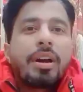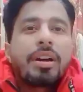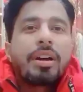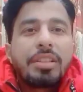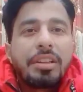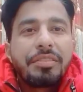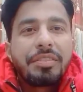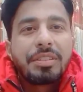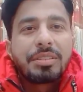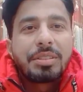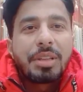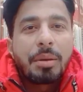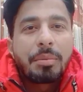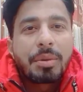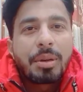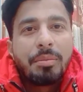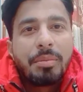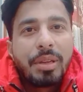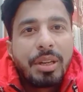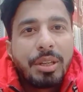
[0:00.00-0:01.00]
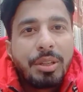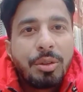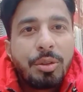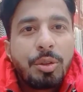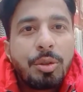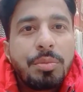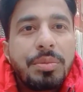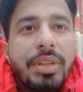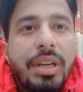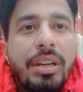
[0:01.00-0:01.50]
तो स्वागत है आपका मेरे
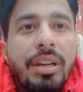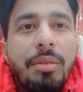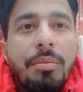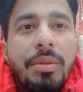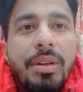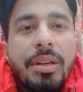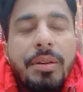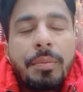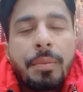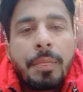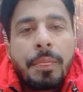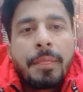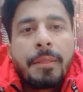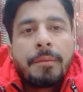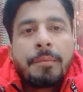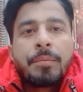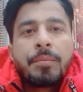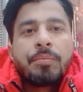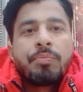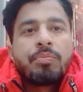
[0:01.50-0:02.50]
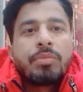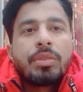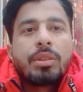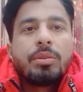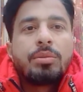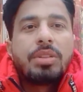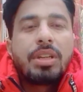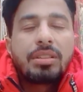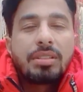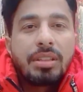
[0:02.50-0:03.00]
यूट्यूब चैनल पे
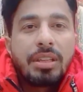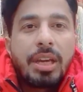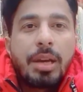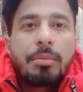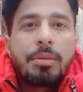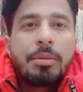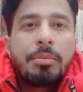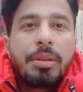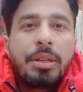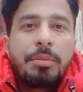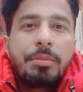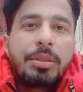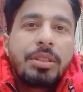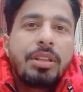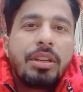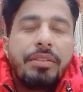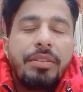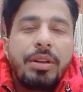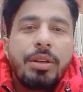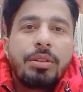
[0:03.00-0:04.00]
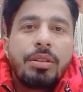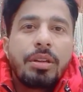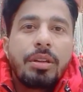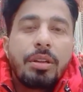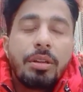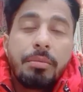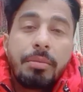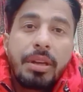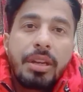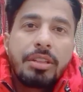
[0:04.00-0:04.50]
तो जैसे कि आपने मेरी पिछली वीडियो
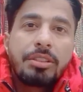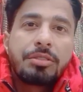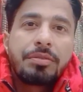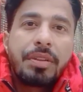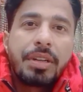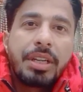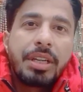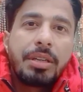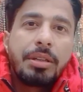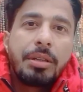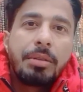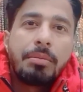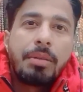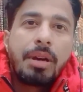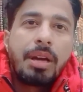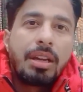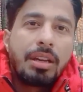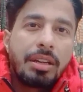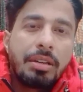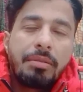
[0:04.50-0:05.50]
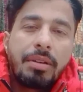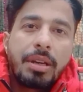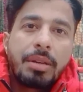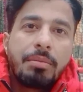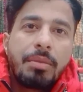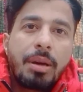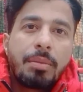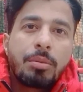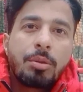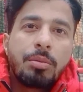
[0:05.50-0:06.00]
देखी मैंने स्फटिक की माला के
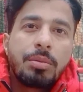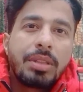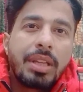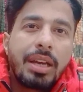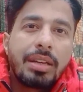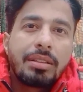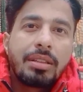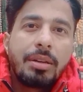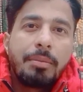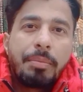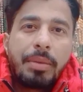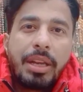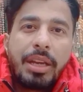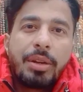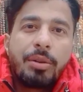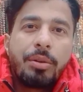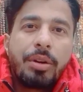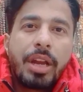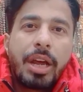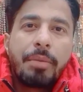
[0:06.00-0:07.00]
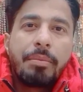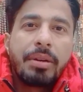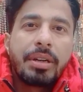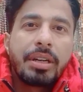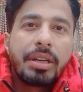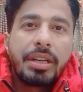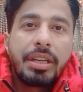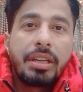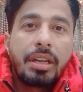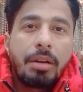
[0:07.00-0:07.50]
बारे में आपको बताया था प्लेन और
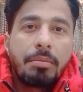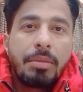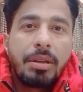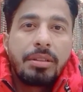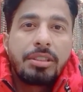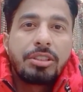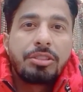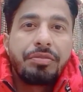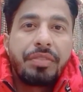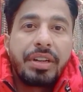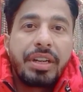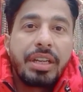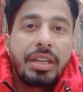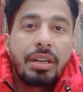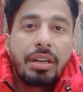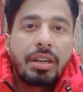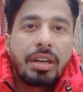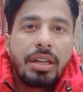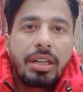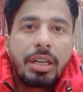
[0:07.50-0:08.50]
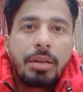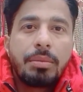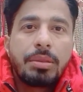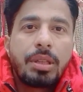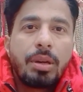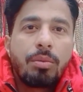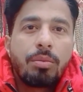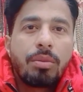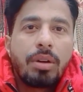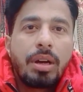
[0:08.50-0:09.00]
डायमंड कटिंग अब मैं स्फटिक का कंठा
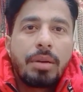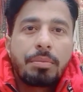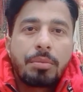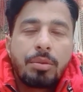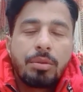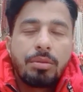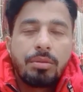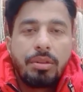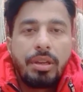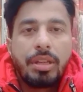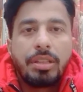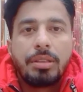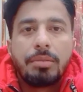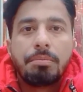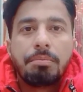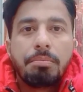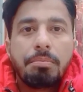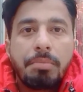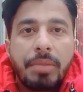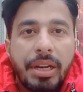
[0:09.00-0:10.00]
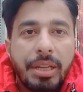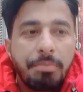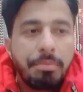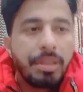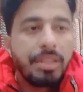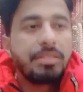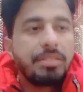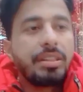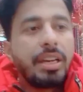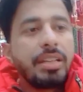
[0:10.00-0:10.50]
बताऊंगा आपको एकदम बड़े
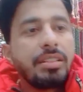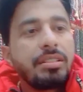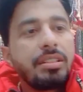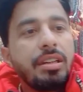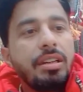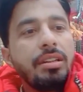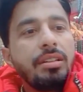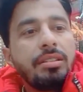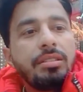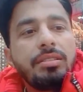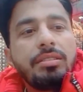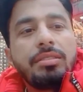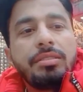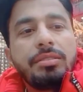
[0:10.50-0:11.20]
बिग साइज का